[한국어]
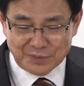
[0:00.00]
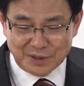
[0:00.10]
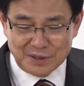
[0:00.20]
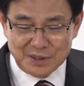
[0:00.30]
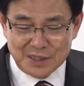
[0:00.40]

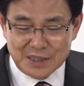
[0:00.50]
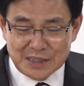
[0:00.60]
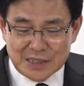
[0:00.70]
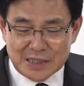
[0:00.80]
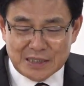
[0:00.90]
네?
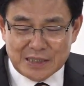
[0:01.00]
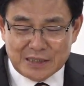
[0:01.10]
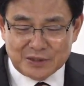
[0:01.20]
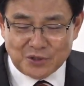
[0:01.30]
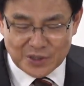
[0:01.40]

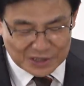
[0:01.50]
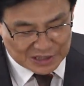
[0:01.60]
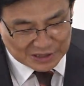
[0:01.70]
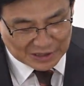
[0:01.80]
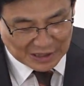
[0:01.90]
너의
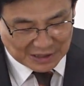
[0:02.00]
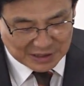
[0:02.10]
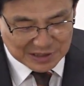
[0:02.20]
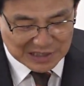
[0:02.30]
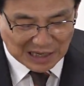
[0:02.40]
지극히
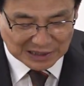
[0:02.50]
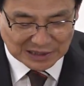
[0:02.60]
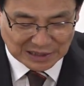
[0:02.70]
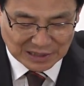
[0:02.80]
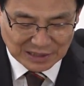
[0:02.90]
큰
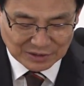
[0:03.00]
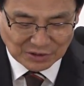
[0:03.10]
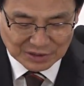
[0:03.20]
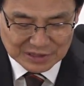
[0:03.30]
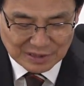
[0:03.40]
상이다.
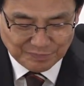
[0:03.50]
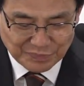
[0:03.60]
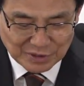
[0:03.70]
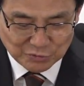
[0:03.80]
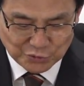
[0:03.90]

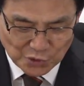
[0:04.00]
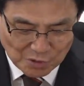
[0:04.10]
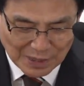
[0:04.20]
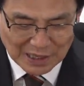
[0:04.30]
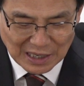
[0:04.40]

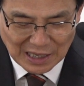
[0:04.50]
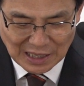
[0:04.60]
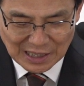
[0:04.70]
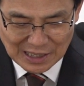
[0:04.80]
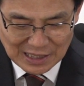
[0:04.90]
두려워
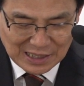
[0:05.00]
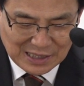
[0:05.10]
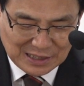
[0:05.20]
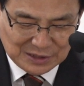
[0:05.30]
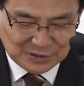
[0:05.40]
말라.
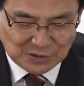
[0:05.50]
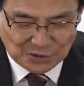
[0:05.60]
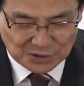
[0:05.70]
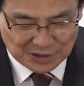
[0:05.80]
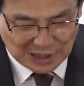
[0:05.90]

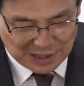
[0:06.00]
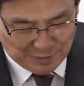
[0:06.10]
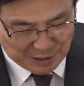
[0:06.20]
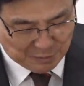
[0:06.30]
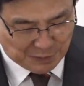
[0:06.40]
너는
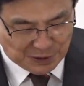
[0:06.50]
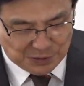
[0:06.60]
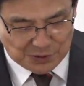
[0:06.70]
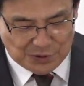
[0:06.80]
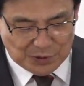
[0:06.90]
나의
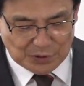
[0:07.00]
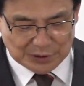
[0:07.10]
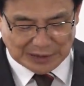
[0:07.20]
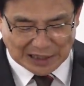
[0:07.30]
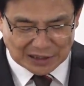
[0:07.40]
방패요.
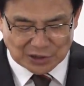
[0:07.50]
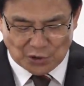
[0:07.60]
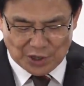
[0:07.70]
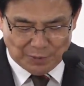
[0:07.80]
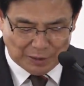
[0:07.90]
어, 나는
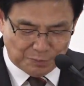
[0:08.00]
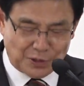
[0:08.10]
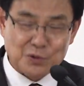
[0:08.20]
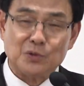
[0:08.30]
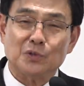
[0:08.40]
너의
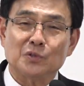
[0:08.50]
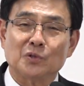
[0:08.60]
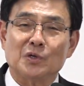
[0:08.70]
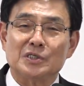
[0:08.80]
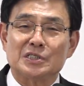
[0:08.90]
방패요.
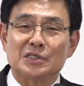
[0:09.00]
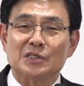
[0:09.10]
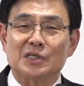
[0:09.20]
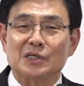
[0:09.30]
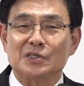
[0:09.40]
너의
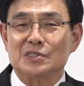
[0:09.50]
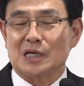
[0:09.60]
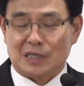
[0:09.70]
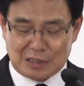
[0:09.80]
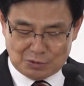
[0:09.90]
지극히 큰
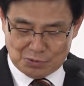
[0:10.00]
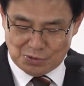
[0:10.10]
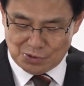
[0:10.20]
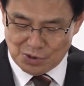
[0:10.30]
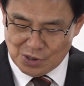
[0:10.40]

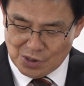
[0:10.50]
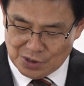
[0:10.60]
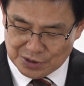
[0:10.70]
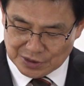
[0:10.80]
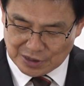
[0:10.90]
상이라고
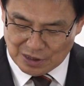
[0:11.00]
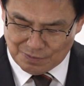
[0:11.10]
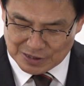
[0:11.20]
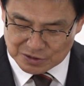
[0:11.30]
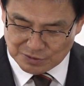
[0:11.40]
이렇게
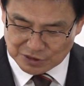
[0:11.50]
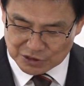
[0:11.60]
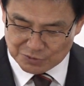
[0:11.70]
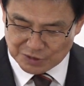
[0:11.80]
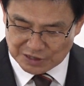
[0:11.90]

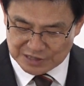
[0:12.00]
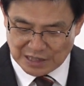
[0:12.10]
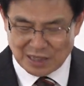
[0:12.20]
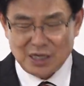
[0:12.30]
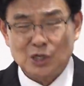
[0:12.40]
말씀하셨습니다.
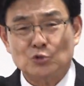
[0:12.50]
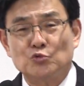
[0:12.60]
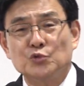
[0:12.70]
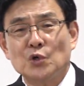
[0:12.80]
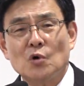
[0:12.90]
자,
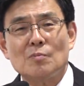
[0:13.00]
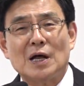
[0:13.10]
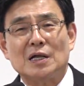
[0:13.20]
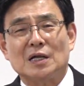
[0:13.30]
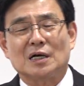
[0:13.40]
두려워
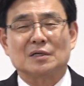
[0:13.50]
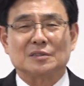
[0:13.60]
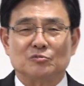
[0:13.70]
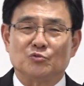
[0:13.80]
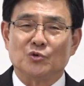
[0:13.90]
말라.
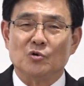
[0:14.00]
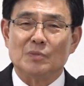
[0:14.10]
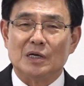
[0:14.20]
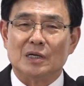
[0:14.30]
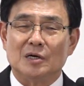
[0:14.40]
두려워
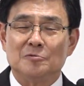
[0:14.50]
말라.